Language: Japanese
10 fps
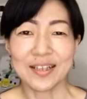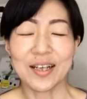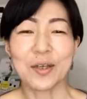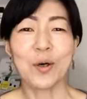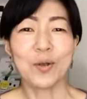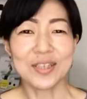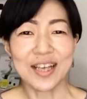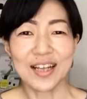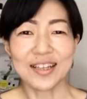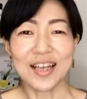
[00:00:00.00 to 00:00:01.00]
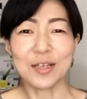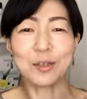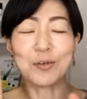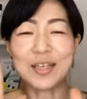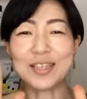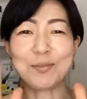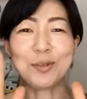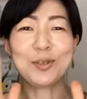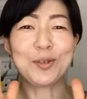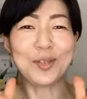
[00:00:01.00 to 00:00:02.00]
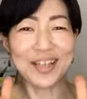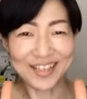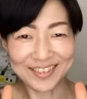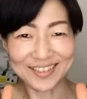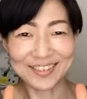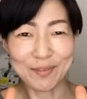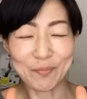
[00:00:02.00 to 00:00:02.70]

で今日使っていくのは自分の手です